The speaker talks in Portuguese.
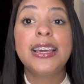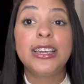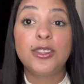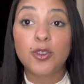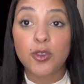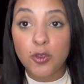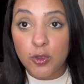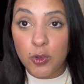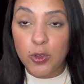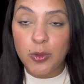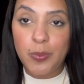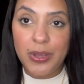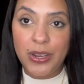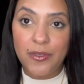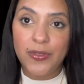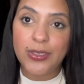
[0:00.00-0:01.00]
e todos os outros
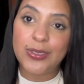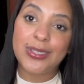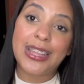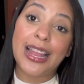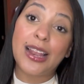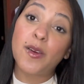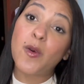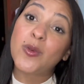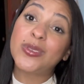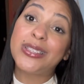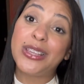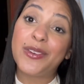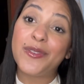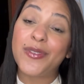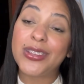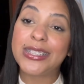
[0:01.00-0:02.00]
benefícios dela, eu
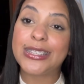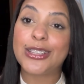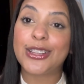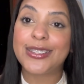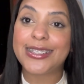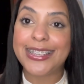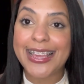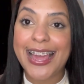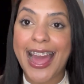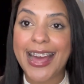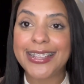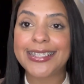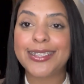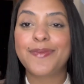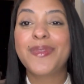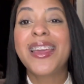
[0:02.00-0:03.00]
consigo fazer sozinha em
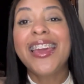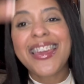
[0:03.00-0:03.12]
casa.